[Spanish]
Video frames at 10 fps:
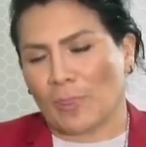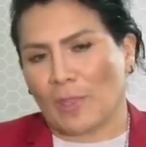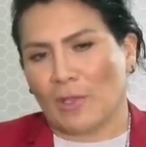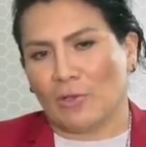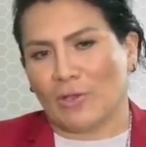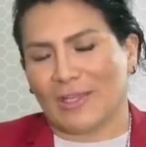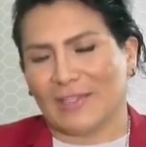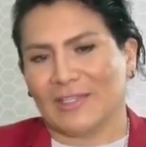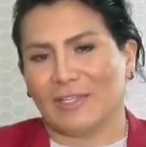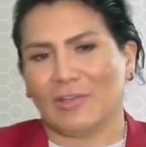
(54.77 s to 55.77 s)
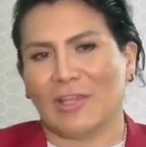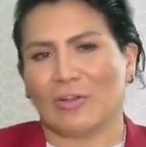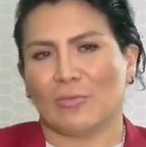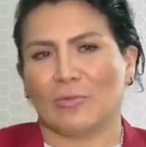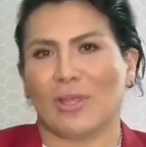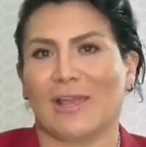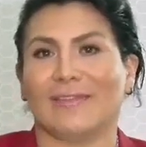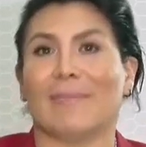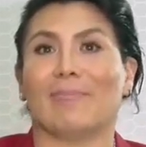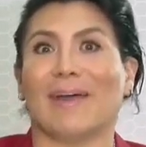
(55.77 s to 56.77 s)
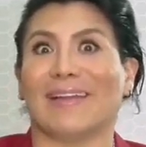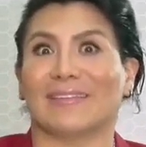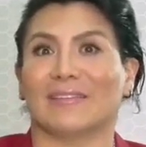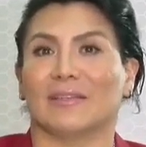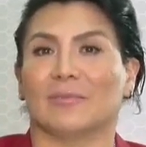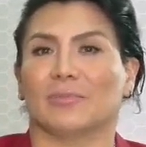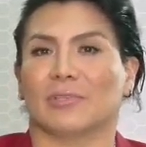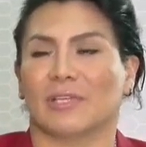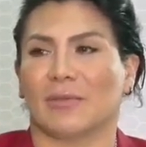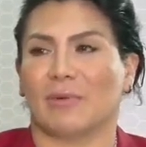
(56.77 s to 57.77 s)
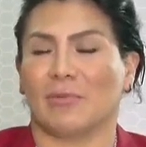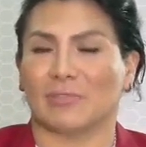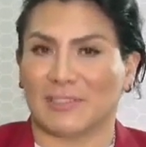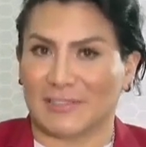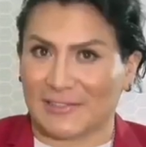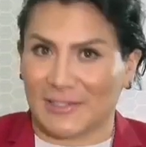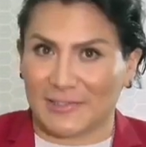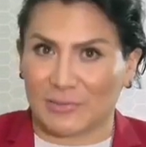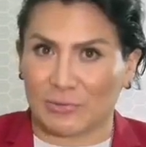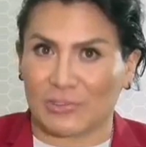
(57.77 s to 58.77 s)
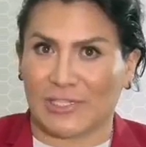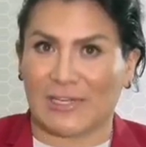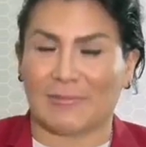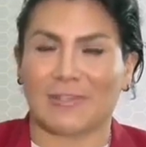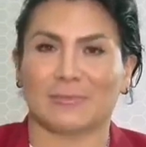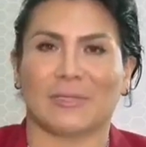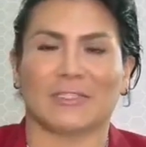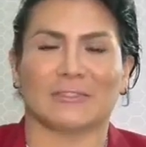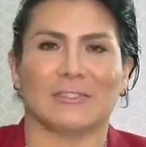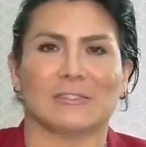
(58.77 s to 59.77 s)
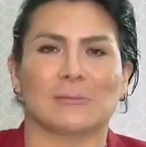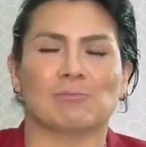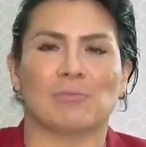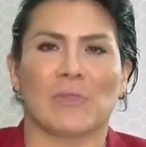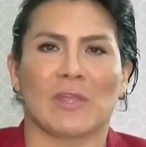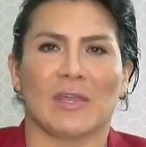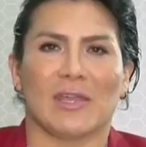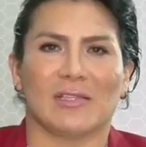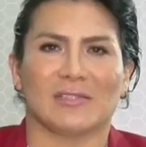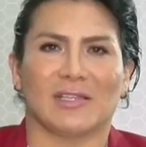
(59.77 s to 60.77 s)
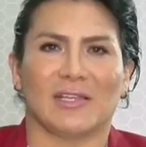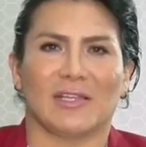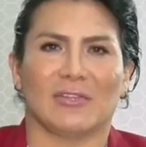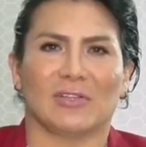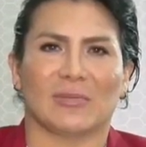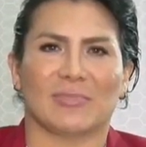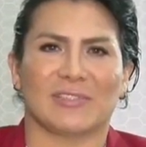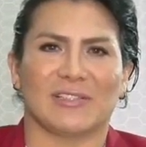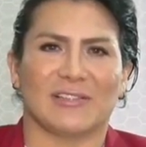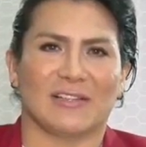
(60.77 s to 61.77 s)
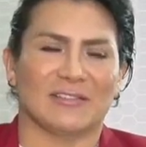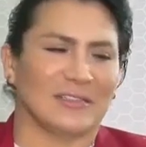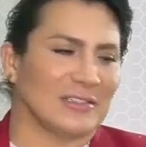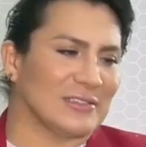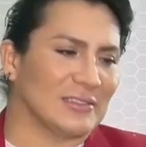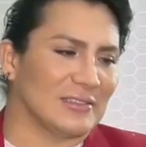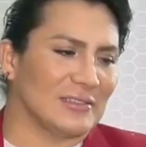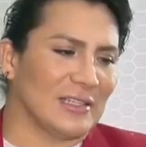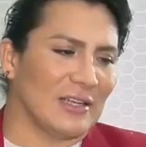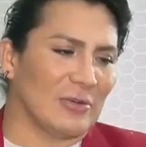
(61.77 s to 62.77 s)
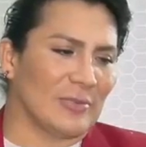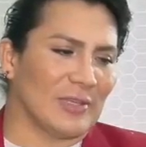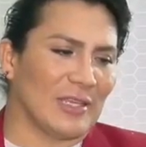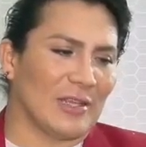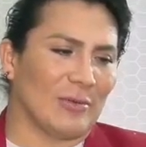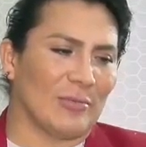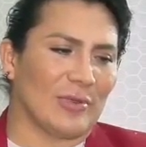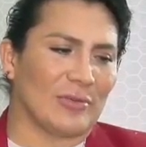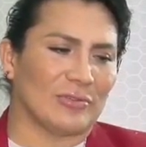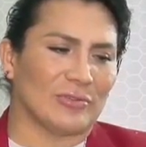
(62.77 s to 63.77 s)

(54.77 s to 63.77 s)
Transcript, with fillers: Lo que ha generado la incomodidad de parte, porque vamos a tratar de escuchar ambas partes, es que los representantes de la compañía de bomberos,